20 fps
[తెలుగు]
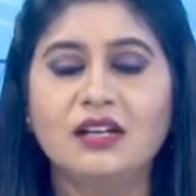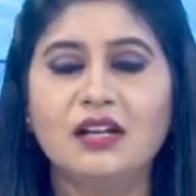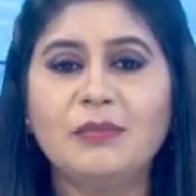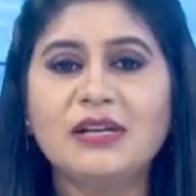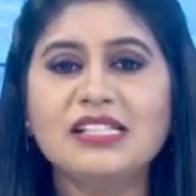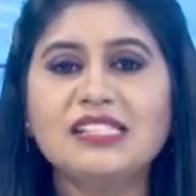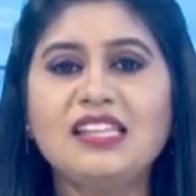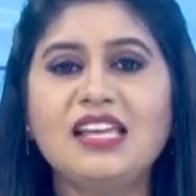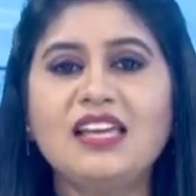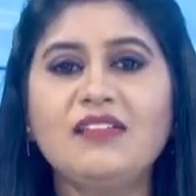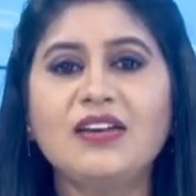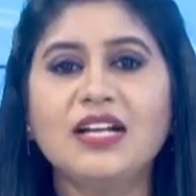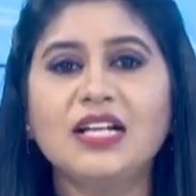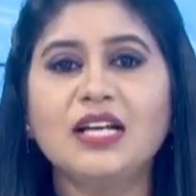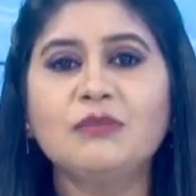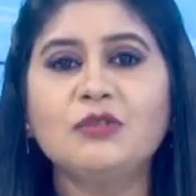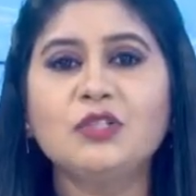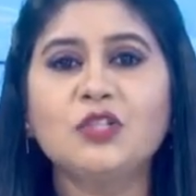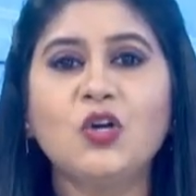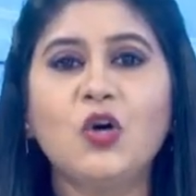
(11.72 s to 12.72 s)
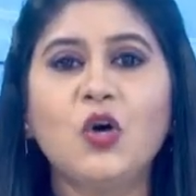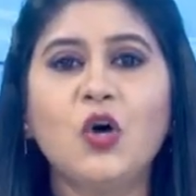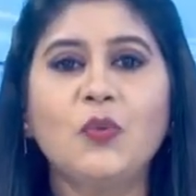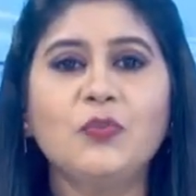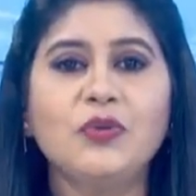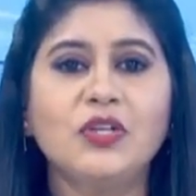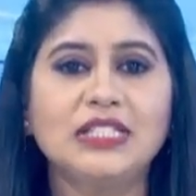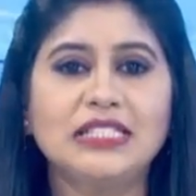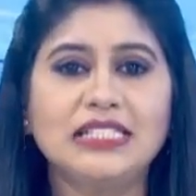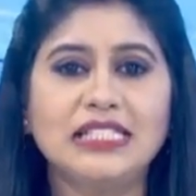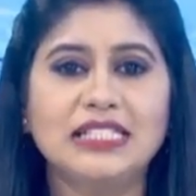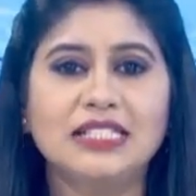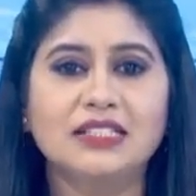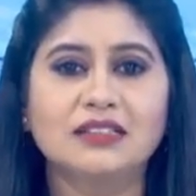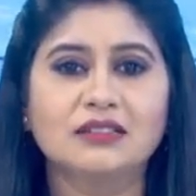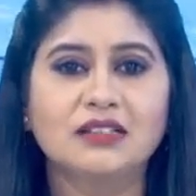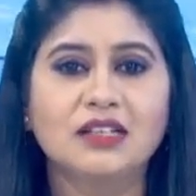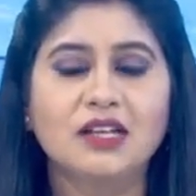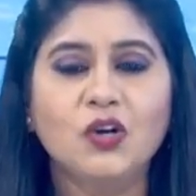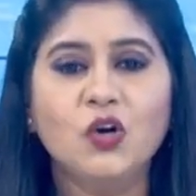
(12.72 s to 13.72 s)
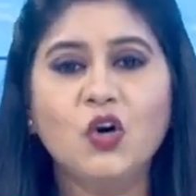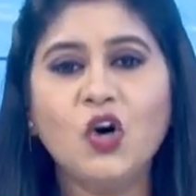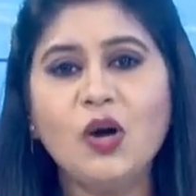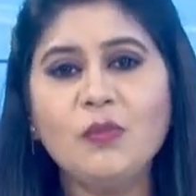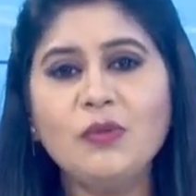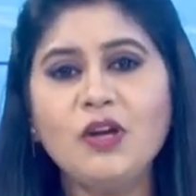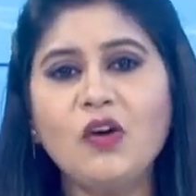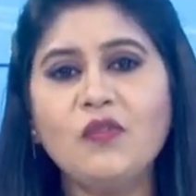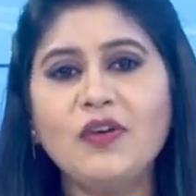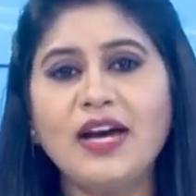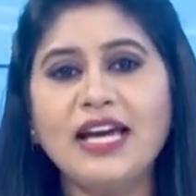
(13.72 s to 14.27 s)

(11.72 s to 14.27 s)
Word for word: నమస్తే వెల్కమ్ టు హోమియో క్లినిక్ హోమియో